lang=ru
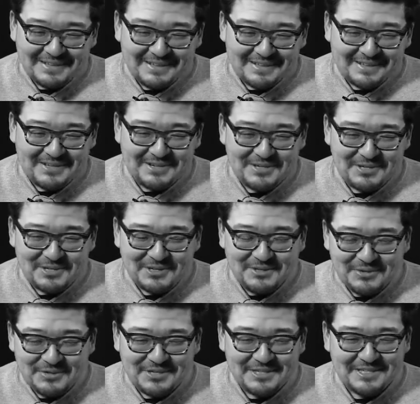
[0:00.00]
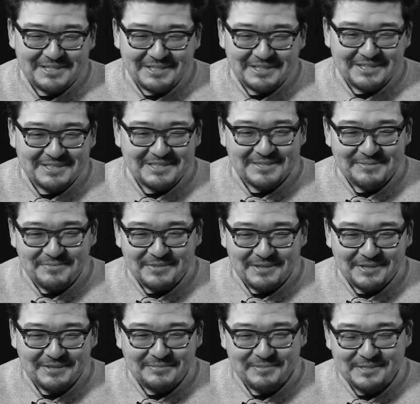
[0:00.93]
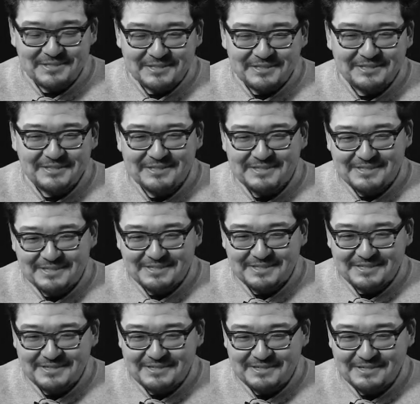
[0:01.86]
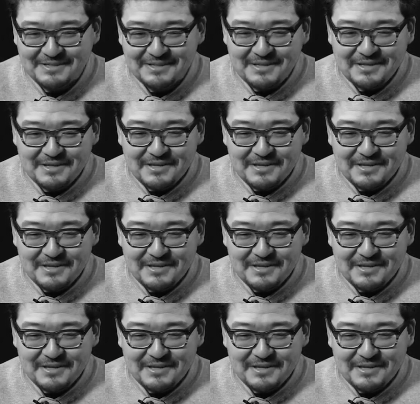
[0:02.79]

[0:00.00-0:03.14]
а, что же делать теперь без этой ценности.